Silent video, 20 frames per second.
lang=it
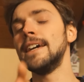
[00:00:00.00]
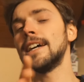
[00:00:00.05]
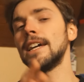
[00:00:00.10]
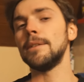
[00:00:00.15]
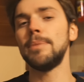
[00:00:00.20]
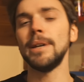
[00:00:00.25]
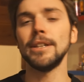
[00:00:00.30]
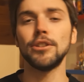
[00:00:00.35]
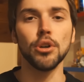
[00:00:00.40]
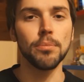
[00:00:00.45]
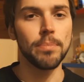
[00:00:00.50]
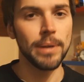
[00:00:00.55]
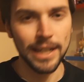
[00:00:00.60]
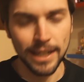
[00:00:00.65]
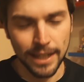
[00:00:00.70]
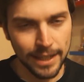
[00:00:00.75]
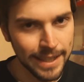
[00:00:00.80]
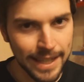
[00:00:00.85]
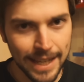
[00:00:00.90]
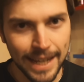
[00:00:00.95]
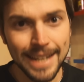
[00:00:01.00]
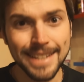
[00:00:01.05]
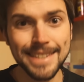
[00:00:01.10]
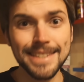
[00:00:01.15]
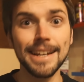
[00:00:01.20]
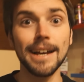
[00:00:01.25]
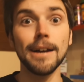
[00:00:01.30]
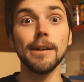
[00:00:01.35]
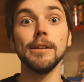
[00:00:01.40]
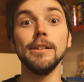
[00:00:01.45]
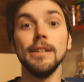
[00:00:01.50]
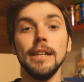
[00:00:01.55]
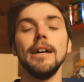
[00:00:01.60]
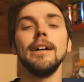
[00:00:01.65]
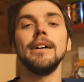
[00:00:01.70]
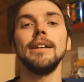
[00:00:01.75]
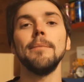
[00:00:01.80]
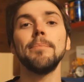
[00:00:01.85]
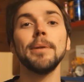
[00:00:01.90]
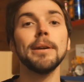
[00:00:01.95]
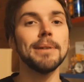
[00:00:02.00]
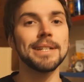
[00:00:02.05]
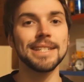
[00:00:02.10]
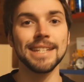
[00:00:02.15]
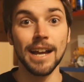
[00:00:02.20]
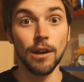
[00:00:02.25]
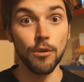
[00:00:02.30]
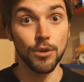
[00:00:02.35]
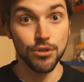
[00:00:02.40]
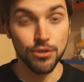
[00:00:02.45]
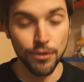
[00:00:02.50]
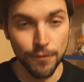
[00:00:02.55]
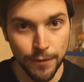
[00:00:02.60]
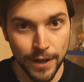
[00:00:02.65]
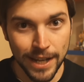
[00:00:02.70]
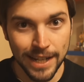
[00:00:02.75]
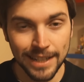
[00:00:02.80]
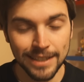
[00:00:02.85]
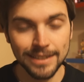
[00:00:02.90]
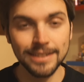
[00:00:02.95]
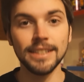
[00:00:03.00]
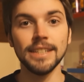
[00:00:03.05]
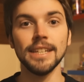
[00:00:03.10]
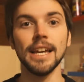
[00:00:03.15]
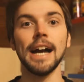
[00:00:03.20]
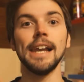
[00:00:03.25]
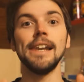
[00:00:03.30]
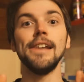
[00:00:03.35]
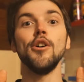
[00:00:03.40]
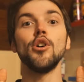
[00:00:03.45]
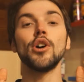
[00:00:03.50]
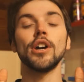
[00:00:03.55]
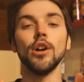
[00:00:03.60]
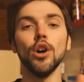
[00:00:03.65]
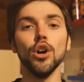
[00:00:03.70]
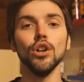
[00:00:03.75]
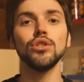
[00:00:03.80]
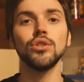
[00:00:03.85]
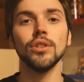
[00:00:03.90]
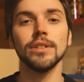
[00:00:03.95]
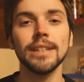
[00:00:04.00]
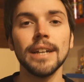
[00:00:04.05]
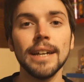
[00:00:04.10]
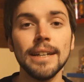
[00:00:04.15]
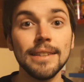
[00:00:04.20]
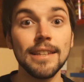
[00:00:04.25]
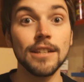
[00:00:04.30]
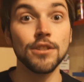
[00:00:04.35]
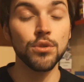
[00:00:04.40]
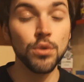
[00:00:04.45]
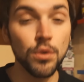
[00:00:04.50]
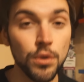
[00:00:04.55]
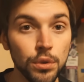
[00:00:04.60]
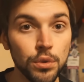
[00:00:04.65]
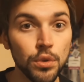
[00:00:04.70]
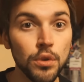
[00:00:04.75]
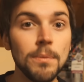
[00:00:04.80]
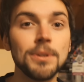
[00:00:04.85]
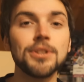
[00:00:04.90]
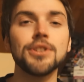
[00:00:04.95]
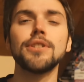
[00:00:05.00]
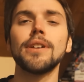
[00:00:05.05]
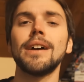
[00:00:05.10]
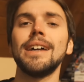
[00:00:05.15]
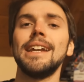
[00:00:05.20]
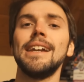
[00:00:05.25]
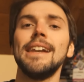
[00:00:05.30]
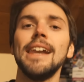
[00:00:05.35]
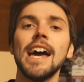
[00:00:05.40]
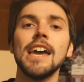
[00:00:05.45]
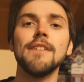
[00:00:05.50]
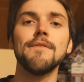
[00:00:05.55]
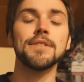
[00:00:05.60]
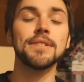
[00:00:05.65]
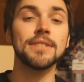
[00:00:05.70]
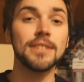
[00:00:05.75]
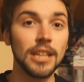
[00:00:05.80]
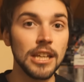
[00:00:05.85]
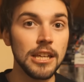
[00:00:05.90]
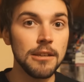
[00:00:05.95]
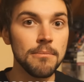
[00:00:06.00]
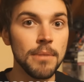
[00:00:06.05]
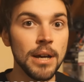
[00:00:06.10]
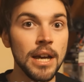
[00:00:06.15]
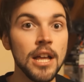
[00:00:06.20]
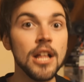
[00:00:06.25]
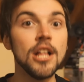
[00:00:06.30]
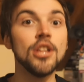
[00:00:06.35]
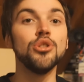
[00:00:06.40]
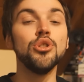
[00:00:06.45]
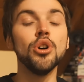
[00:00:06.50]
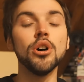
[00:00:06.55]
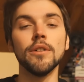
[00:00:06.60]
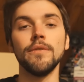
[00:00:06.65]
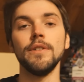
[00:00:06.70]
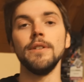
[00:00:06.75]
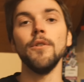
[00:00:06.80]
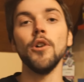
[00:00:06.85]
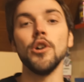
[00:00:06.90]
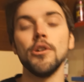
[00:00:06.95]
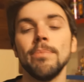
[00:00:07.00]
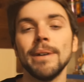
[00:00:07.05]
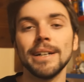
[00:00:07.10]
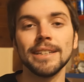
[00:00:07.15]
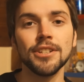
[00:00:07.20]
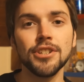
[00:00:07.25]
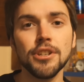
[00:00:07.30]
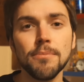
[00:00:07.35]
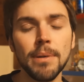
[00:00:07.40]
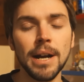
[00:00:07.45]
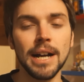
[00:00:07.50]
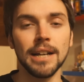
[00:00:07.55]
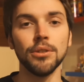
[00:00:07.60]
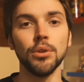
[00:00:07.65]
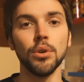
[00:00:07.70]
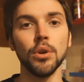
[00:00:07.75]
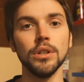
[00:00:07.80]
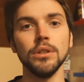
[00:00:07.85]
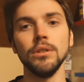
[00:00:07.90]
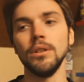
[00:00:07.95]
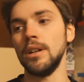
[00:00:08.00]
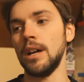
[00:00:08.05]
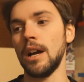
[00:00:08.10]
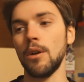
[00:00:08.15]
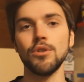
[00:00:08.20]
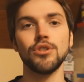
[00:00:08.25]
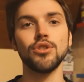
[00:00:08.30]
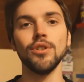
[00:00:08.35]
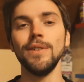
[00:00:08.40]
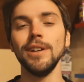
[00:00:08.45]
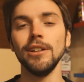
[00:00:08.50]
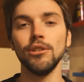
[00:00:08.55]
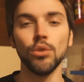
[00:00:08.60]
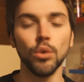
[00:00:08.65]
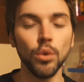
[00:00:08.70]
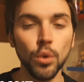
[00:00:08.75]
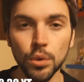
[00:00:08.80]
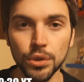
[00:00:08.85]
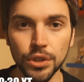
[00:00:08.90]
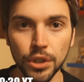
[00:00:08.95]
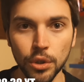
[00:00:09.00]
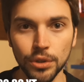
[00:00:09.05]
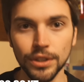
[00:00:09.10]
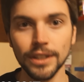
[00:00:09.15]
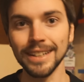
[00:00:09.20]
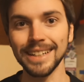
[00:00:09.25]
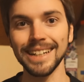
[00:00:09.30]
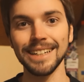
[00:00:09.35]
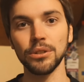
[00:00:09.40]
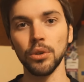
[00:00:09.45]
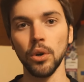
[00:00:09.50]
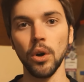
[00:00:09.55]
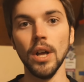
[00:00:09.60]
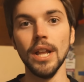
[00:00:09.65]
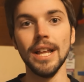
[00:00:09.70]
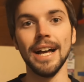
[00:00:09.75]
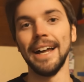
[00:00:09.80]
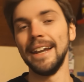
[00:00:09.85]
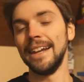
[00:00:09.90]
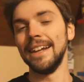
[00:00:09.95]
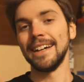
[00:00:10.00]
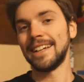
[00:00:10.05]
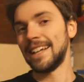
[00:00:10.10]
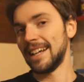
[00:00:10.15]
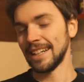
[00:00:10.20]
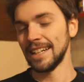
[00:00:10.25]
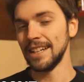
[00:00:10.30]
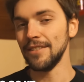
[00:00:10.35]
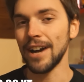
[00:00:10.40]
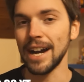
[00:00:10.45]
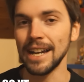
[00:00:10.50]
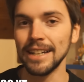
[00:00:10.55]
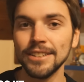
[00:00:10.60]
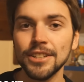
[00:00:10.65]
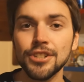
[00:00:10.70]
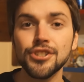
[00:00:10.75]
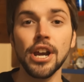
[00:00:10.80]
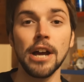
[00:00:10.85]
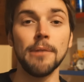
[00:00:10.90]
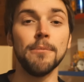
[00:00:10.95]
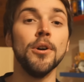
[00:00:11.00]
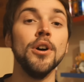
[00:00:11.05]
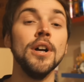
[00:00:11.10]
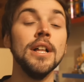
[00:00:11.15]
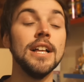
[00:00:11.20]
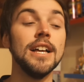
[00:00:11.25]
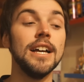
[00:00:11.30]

le ripeto per chiarezza. Il, la prima sarà questo venerdì alle ore 8.30 su YouTube. Ci sarà una live stream dove voi partecipando in, a questo evento ludico dedicato al carnevale, diciamo,